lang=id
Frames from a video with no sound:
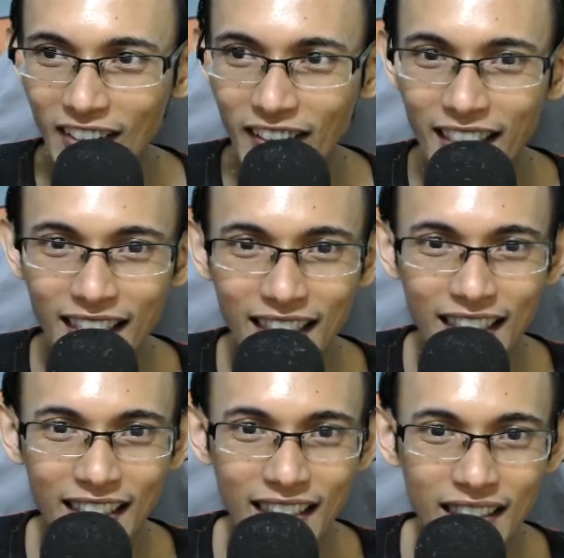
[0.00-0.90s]
ini,
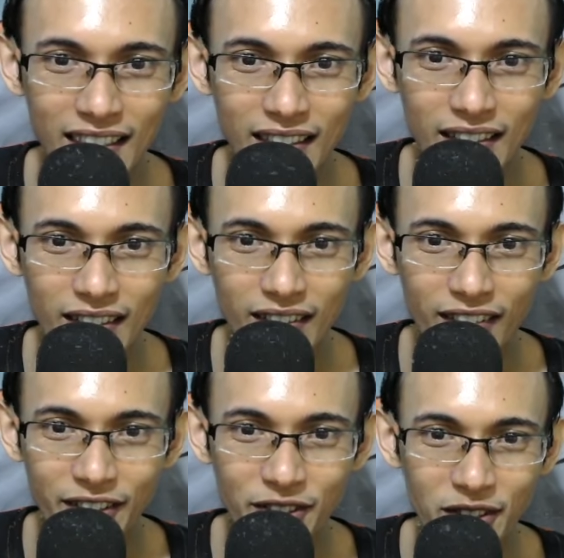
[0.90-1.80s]

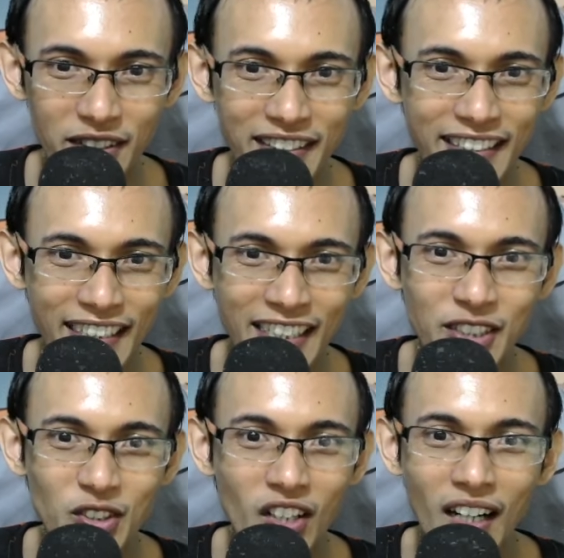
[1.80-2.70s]
waduh, ini
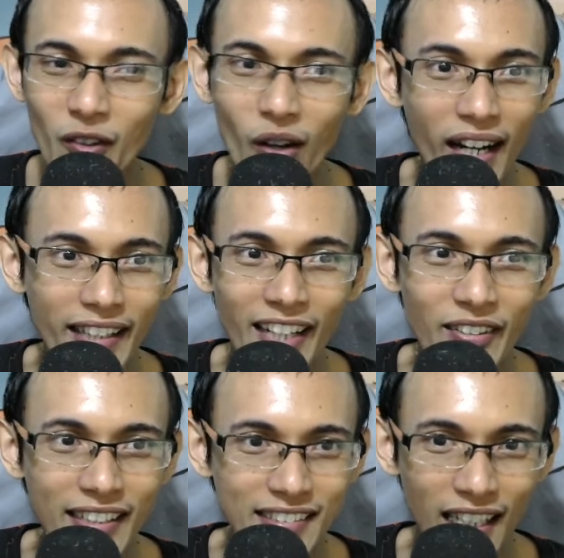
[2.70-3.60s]
juga gua nggak tahu,
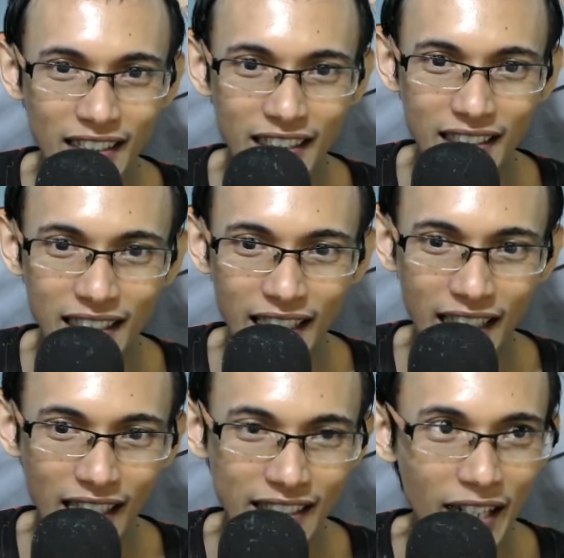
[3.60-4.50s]
guys. Karakter dari
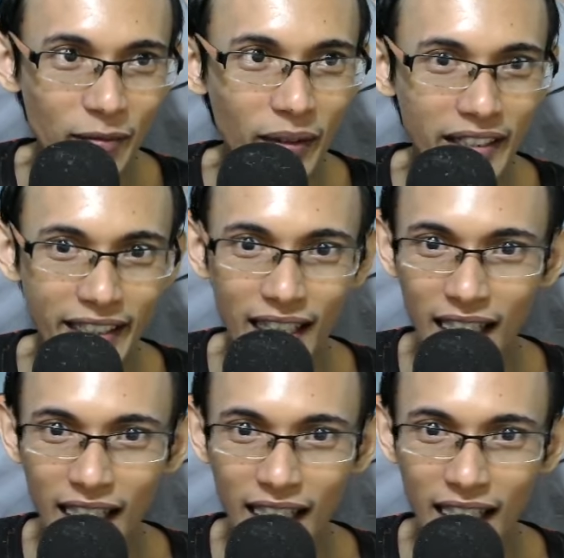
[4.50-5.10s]
karakter apa dia?